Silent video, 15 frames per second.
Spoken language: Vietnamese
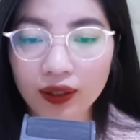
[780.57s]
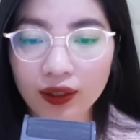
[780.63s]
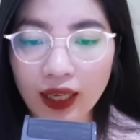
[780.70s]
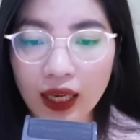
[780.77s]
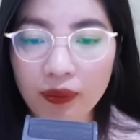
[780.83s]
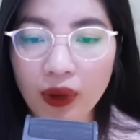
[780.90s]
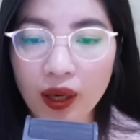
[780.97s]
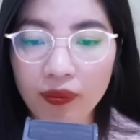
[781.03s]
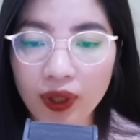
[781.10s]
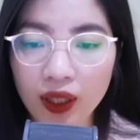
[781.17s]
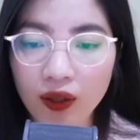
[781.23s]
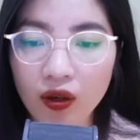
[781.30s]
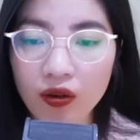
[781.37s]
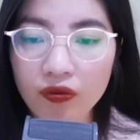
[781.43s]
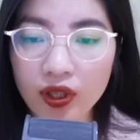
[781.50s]
Nay mà
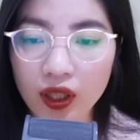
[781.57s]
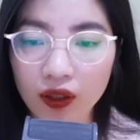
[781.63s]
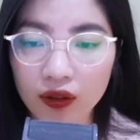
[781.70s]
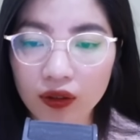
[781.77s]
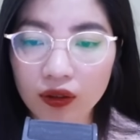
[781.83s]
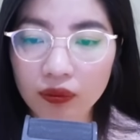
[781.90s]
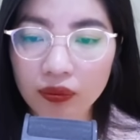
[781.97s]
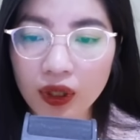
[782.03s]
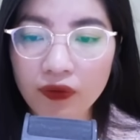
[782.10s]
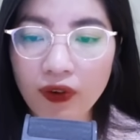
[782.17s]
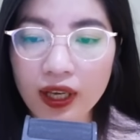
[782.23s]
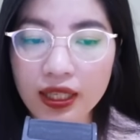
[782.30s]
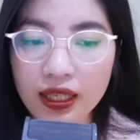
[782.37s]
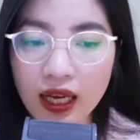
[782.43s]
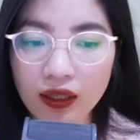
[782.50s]
mình có việc mới
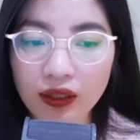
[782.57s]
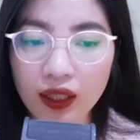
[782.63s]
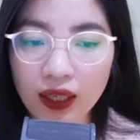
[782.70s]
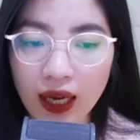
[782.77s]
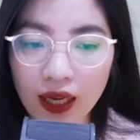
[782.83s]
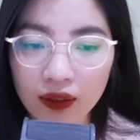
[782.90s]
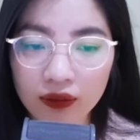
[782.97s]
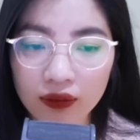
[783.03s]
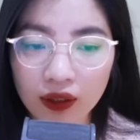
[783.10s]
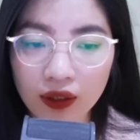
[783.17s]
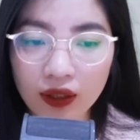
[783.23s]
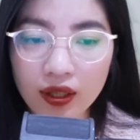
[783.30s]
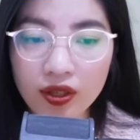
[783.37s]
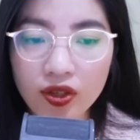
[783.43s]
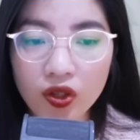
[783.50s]
phải sang đây ăn,
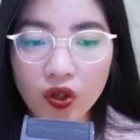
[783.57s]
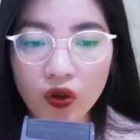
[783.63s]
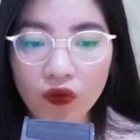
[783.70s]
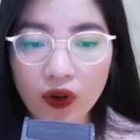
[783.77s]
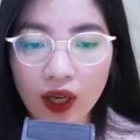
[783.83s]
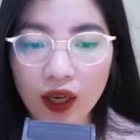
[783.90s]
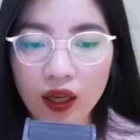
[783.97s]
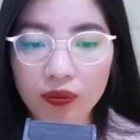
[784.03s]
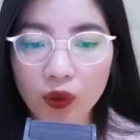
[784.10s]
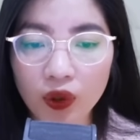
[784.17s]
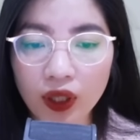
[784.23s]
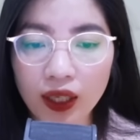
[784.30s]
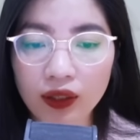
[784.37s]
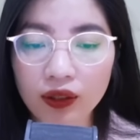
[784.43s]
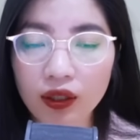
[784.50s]
chứ có phải là
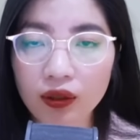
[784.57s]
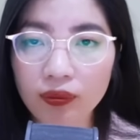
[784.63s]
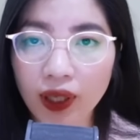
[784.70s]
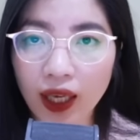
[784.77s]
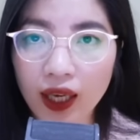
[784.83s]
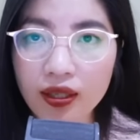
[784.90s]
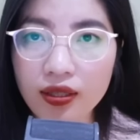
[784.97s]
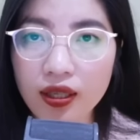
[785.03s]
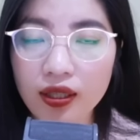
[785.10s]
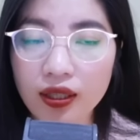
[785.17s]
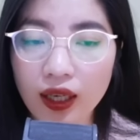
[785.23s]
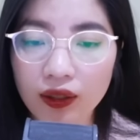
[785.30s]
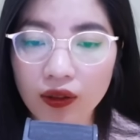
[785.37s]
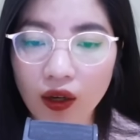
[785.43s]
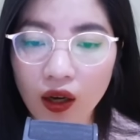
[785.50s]
muốn ăn cơm ké gì
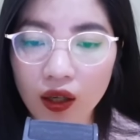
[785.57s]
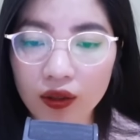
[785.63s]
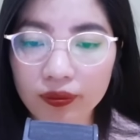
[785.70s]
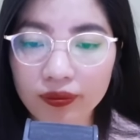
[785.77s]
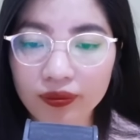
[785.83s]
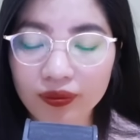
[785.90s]
nhà nó.